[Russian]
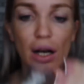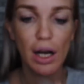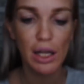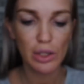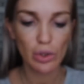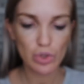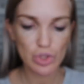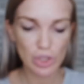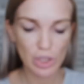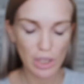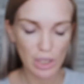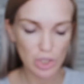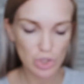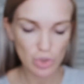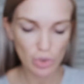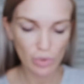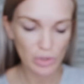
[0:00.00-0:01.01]
Она очень
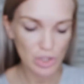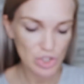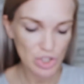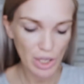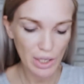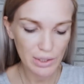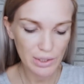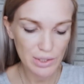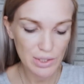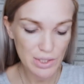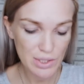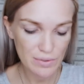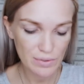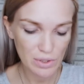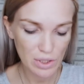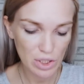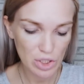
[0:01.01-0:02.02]
хорошо увлажняет.
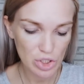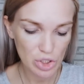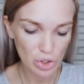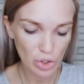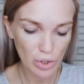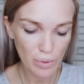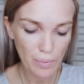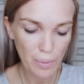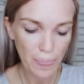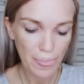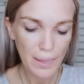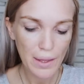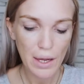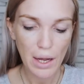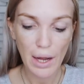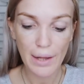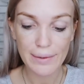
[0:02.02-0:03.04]
Единственное, что
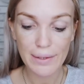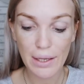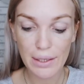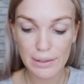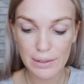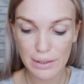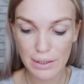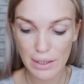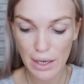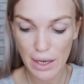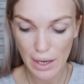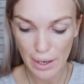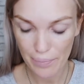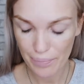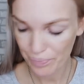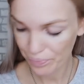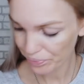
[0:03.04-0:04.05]
она
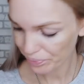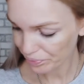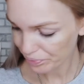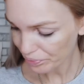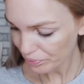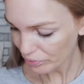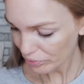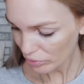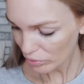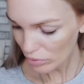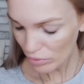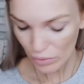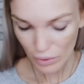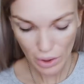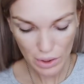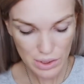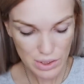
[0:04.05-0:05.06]
для
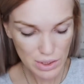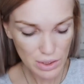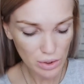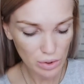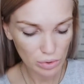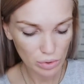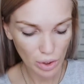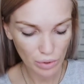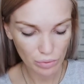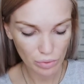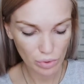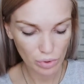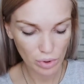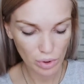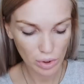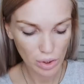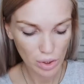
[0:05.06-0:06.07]
тех, у
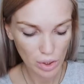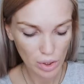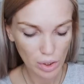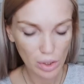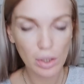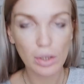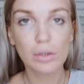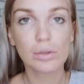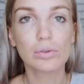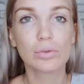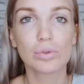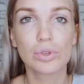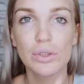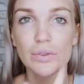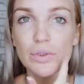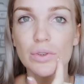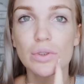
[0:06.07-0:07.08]
кого ну,
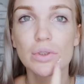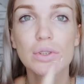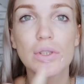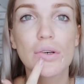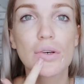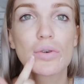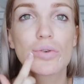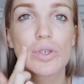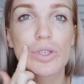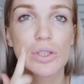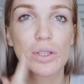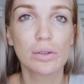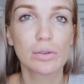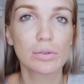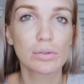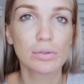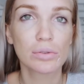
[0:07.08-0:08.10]
уже взрослая
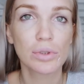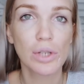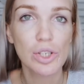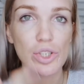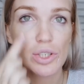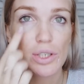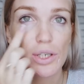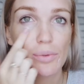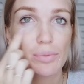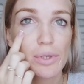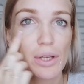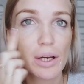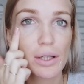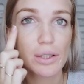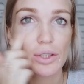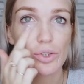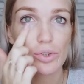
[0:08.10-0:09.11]
кожа. Ну, даже для
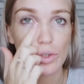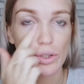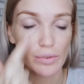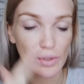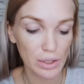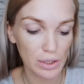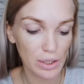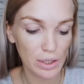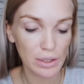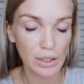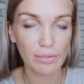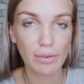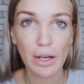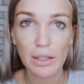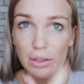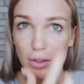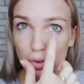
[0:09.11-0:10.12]
меня она еще, наверное,
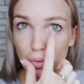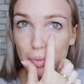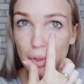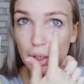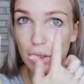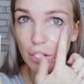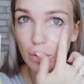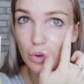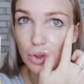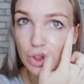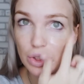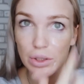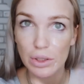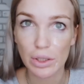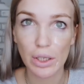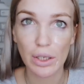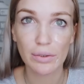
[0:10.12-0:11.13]
рановато. но мне она
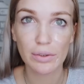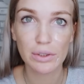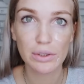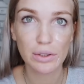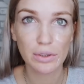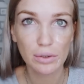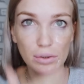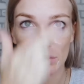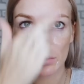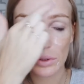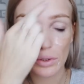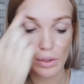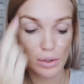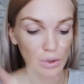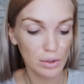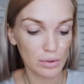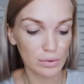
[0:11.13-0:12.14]
очень нравится.
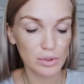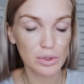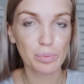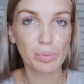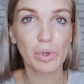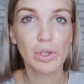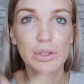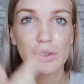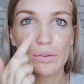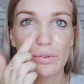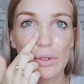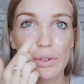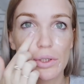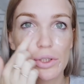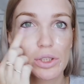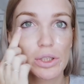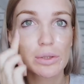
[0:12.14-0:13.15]
В
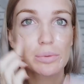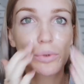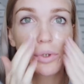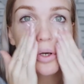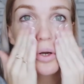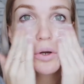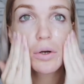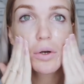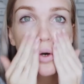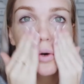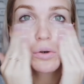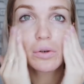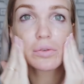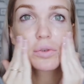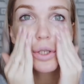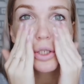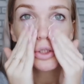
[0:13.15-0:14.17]
использовании сейчас мы
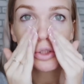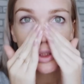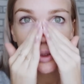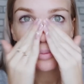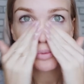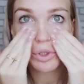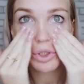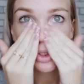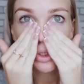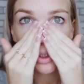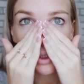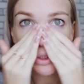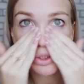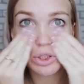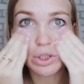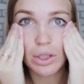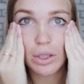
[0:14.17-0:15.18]
увлажним наше
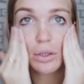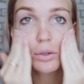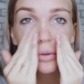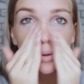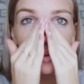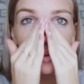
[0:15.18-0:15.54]
личико.